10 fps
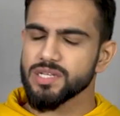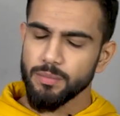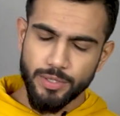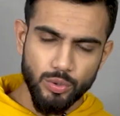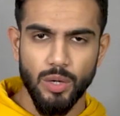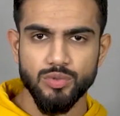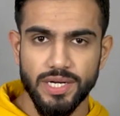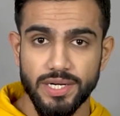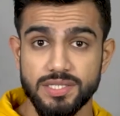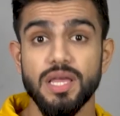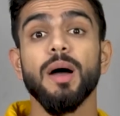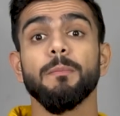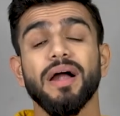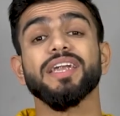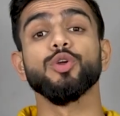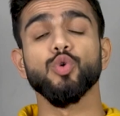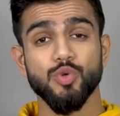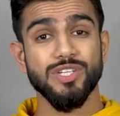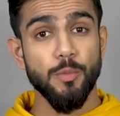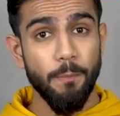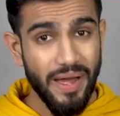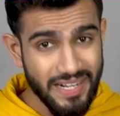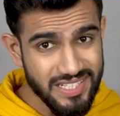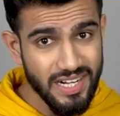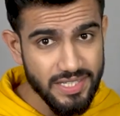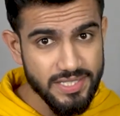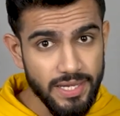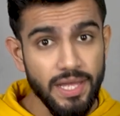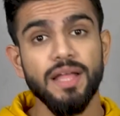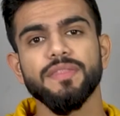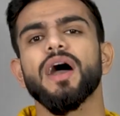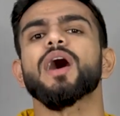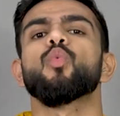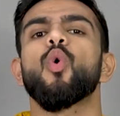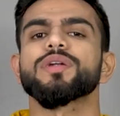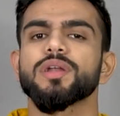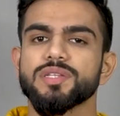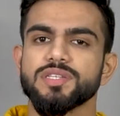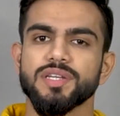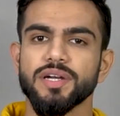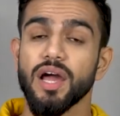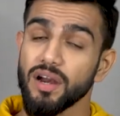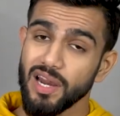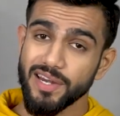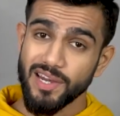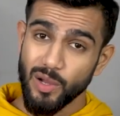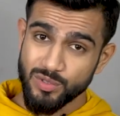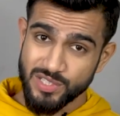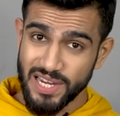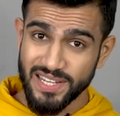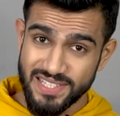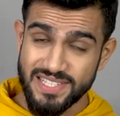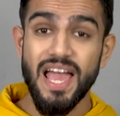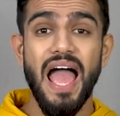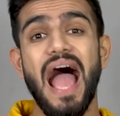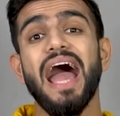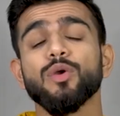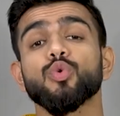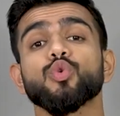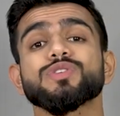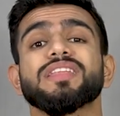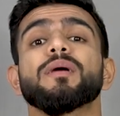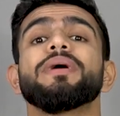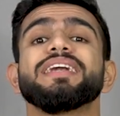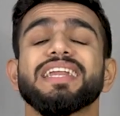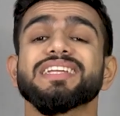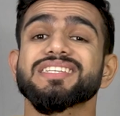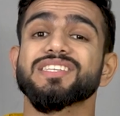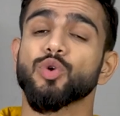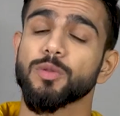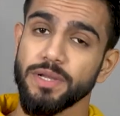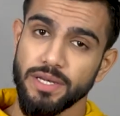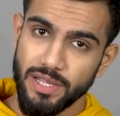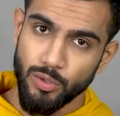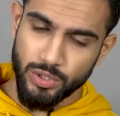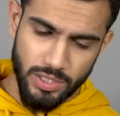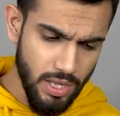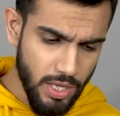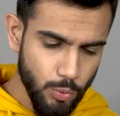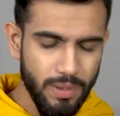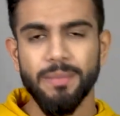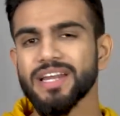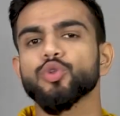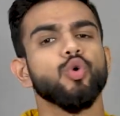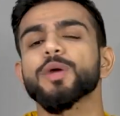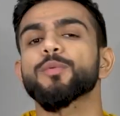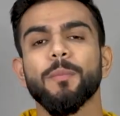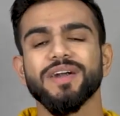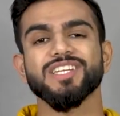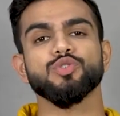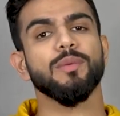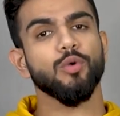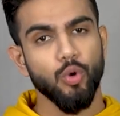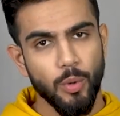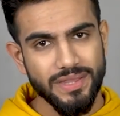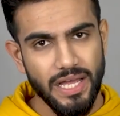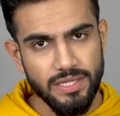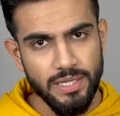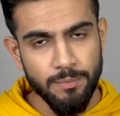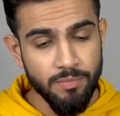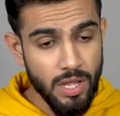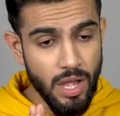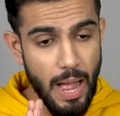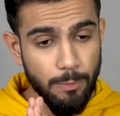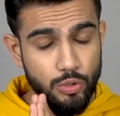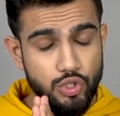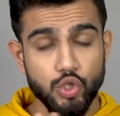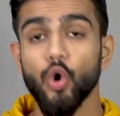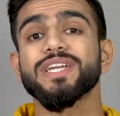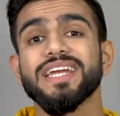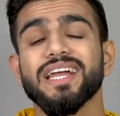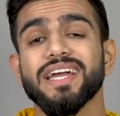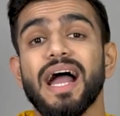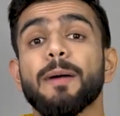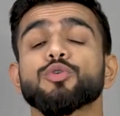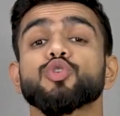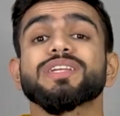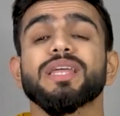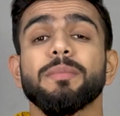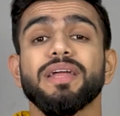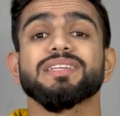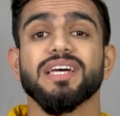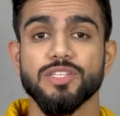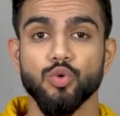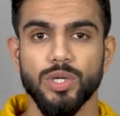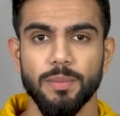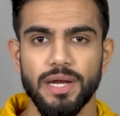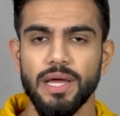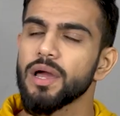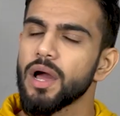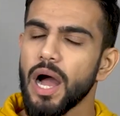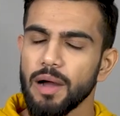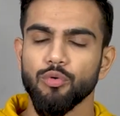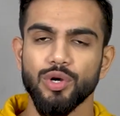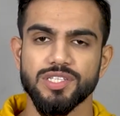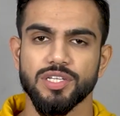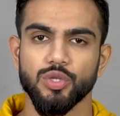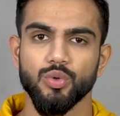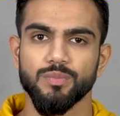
एज कम्पेयर टू डाउन जैकेट्स बट यूजली जो पैरेट जैकेट्स हैं दे आर वाटर रेजिस्टेंट अनलाइक डाउन जैकेट्स एंड उनको ज्यादा मेंटेनेंस की जरूरत भी नहीं होती तो भाई मैंने दोनों की प्रॉब्लम प्रॉपर्टीज जो आपको लोगों को बता दी हैं आपको जो ठीक लगे आपको जो लगता है मेरे लिए ज़्यादा सूटेबल है आप वो ले सकते हो